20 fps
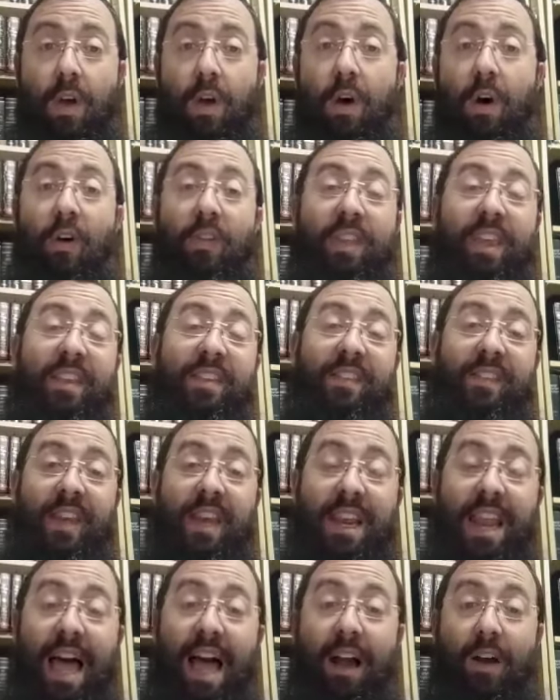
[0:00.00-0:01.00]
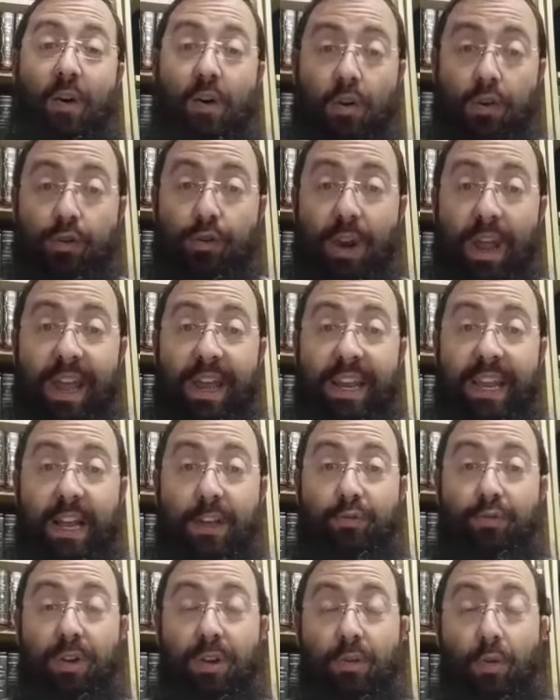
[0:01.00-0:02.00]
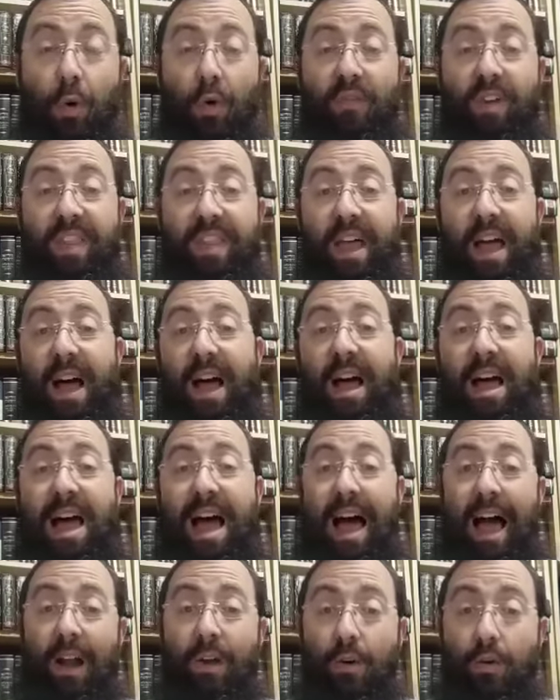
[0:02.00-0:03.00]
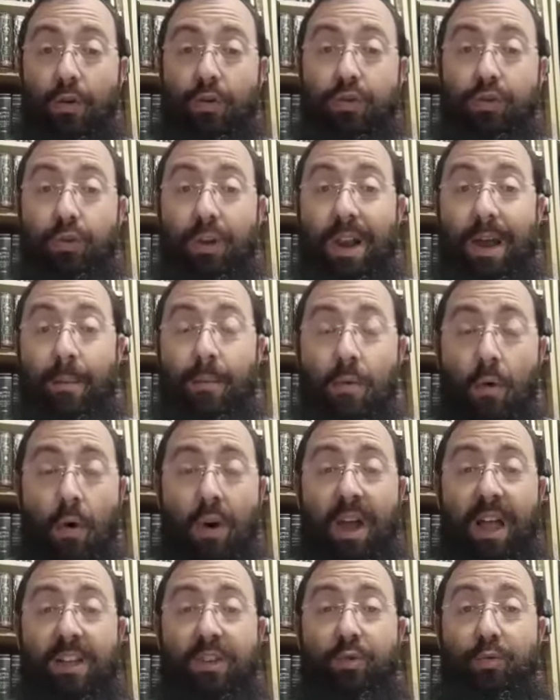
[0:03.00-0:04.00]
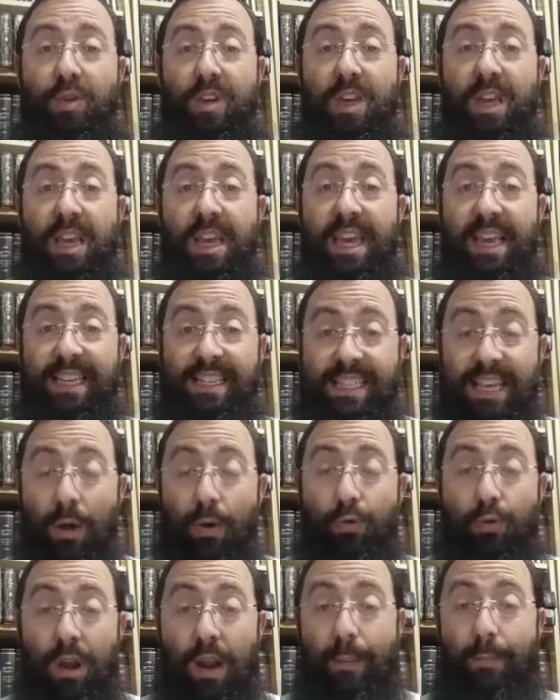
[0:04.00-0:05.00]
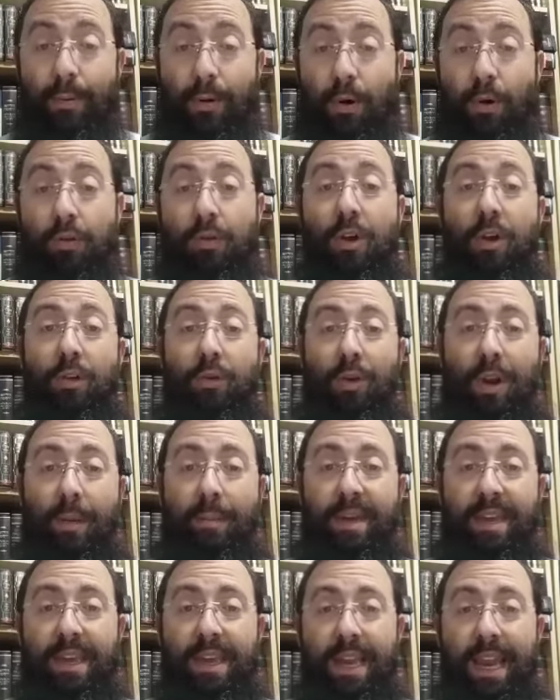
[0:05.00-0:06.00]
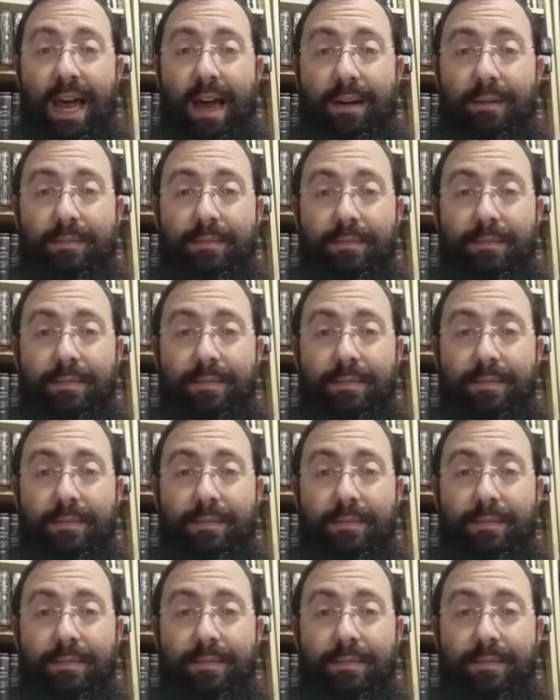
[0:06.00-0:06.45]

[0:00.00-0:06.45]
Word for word: en exil, à cause de la haine gratuite, on viendra à cause de l'amour gratuit. Et ça, on doit l'apprendre de la Megillah.